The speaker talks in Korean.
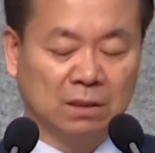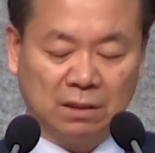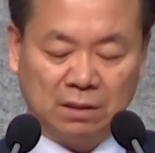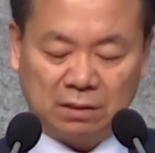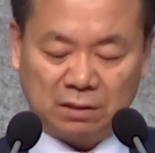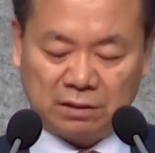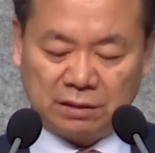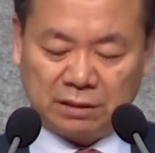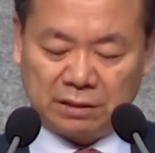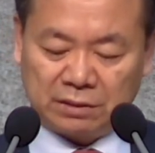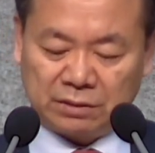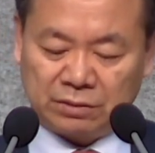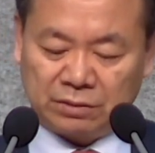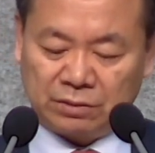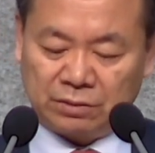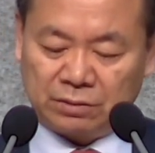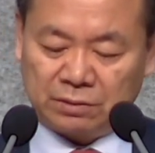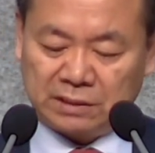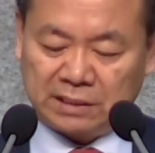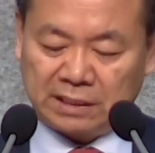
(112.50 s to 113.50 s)

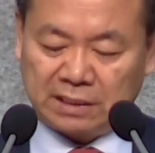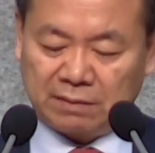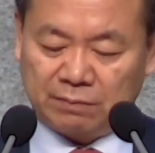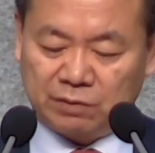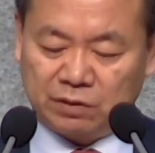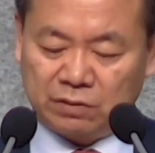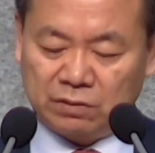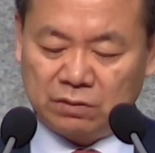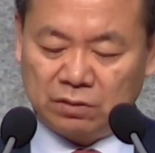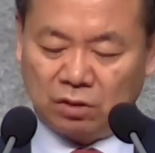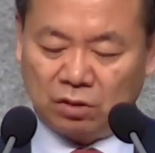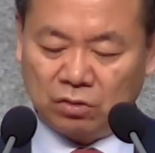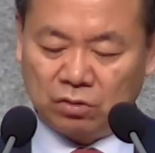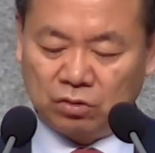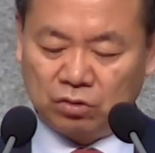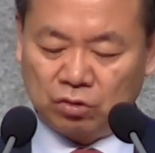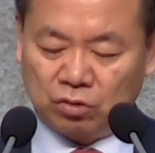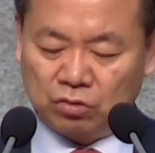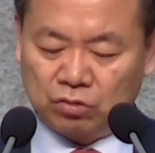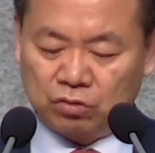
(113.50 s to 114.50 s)
그래서 사람들은
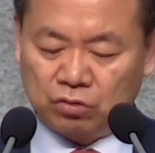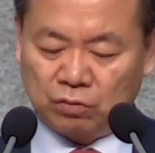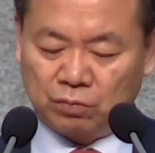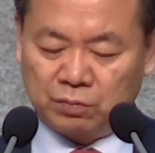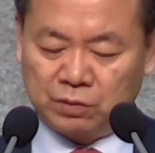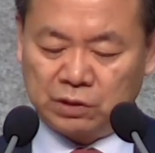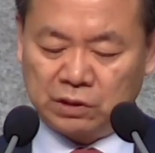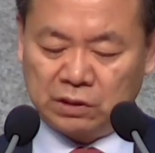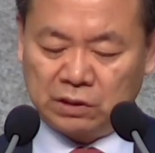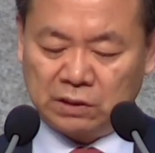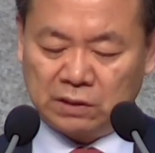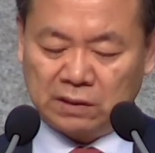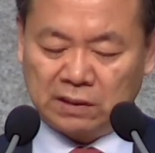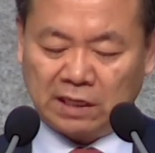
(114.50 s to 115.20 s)
어쩔 수 없이